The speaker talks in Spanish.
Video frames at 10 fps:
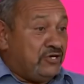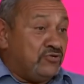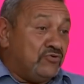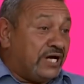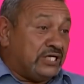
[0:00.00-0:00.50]
y
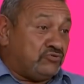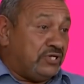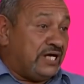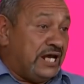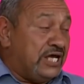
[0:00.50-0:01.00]
yo nunca a su
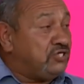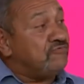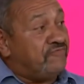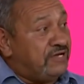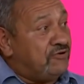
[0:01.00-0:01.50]
hija le he
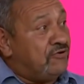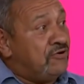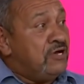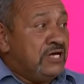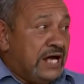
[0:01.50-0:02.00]
hecho un
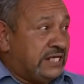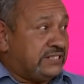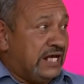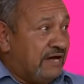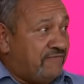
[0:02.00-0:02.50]
feo.
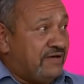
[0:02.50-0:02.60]
Hasta la